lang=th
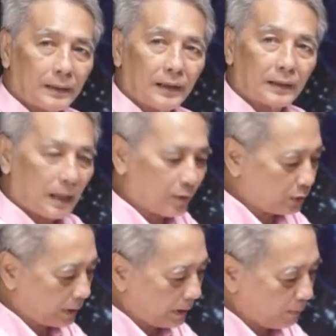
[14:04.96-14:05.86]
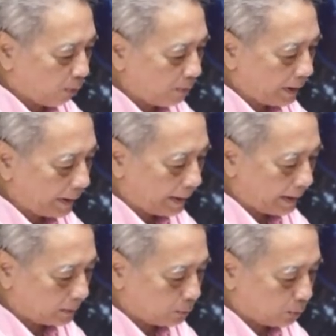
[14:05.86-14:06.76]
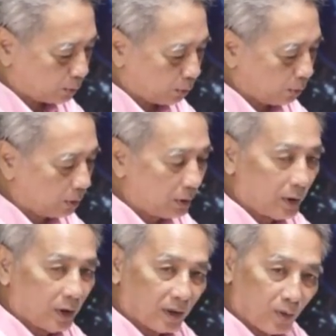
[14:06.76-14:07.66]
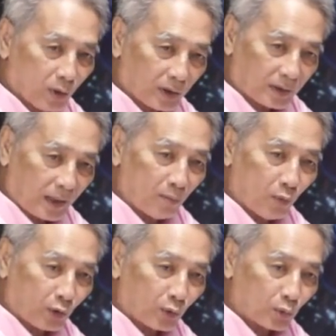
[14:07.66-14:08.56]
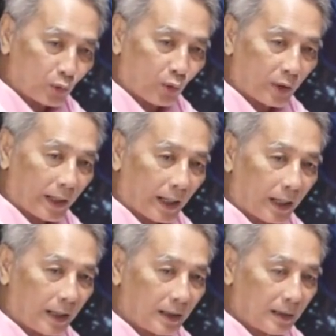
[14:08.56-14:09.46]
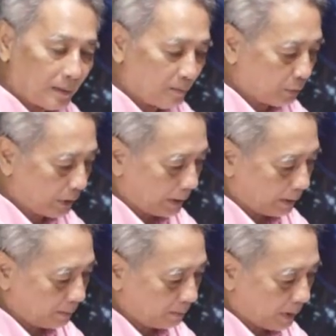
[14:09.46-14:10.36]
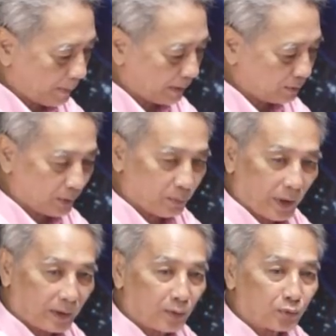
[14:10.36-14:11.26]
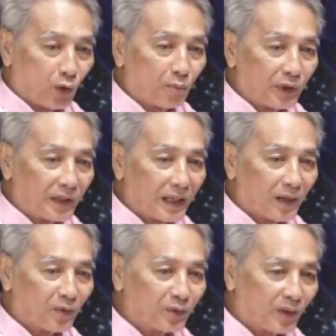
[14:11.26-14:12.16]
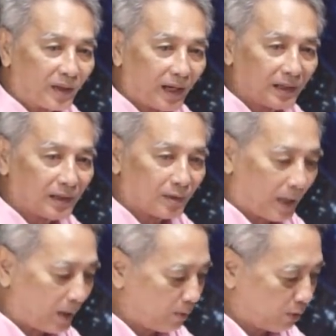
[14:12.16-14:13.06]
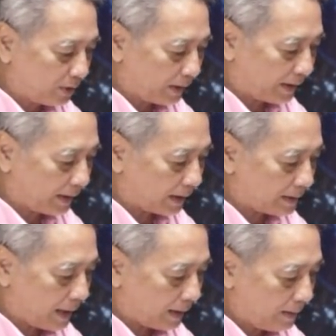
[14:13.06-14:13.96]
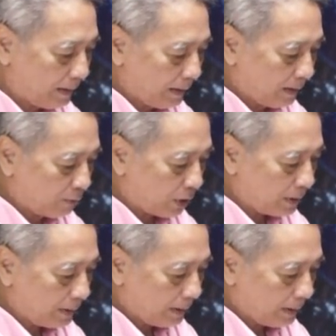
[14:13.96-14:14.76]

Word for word: หนึ่งเก้าสี่นี่ผมเคยให้ตรงๆ หมวดข้างบนตรง ๆ เลยนะเมื่อประมาณสิบเอ็ดสิบสองปีที่แล้ว ผมสอนให้ที่สมาคมวิชการนานาชาติบอก